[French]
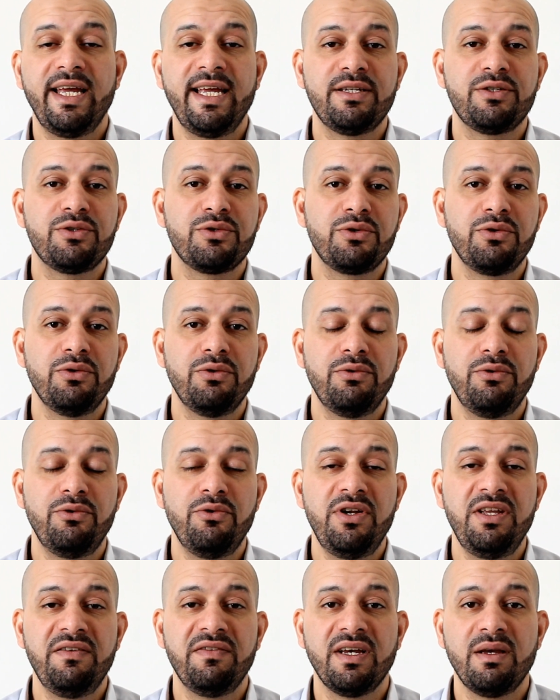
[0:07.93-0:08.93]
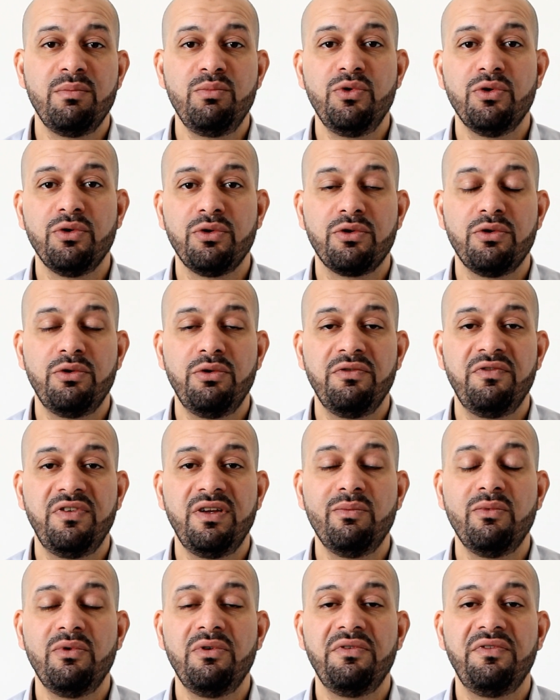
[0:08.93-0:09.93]
Est-ce que le livre est mieux que le
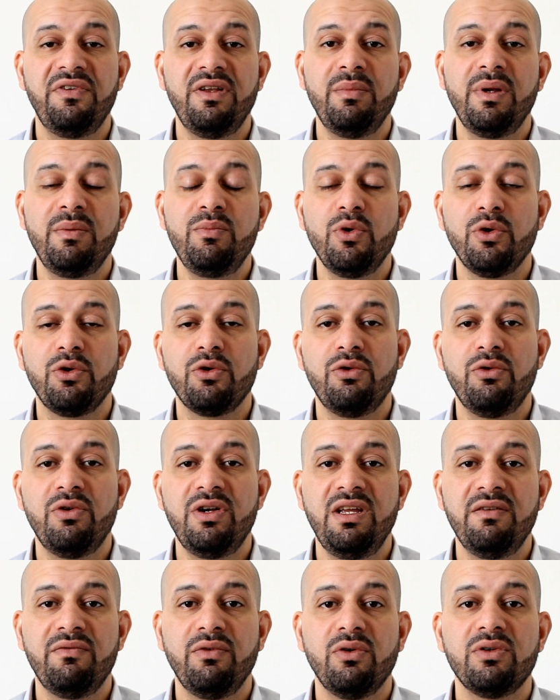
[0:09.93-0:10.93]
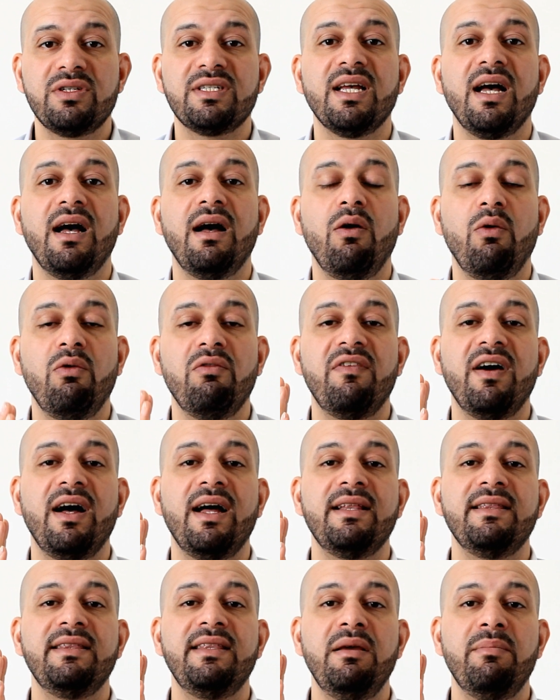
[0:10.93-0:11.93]
film ou le film est mieux que le livre Ça, on
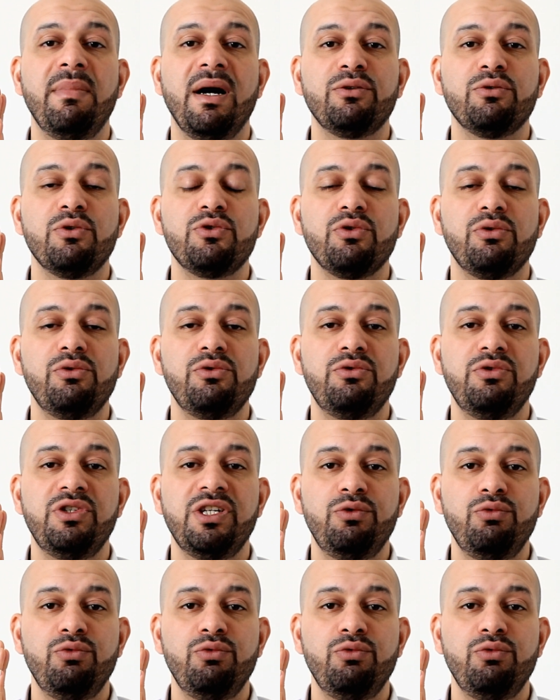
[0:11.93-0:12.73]
va débattre sur le sujet